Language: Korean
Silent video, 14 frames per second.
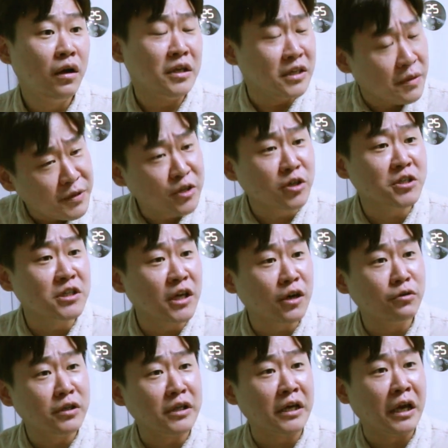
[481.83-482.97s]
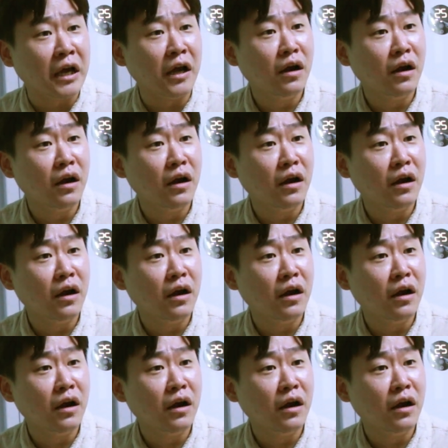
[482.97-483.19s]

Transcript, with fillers: 이게 믿겨지냐고 이게.